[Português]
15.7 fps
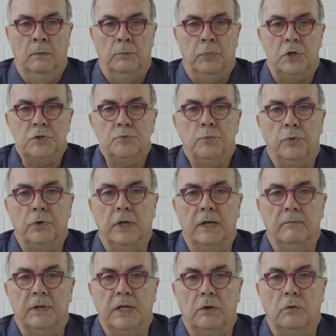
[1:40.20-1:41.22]
Próximo
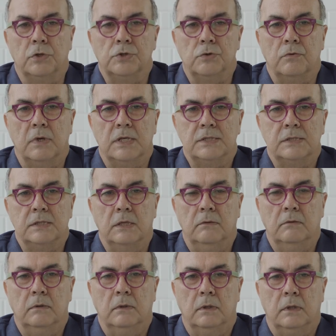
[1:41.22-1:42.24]
programa e
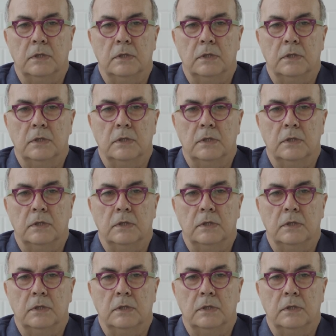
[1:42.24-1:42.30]
continuação,